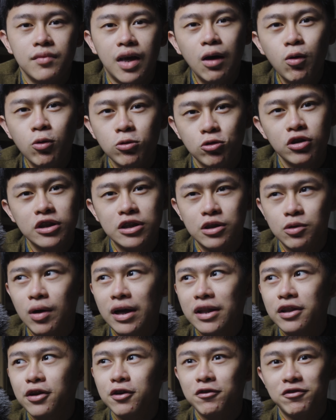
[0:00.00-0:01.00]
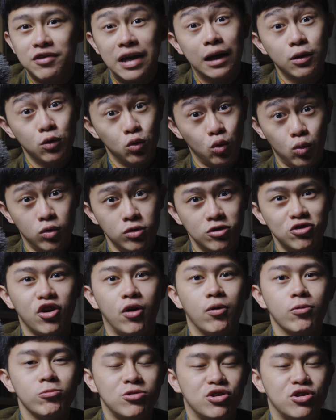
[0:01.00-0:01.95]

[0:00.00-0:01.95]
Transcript: 而我最喜欢的有非常多种，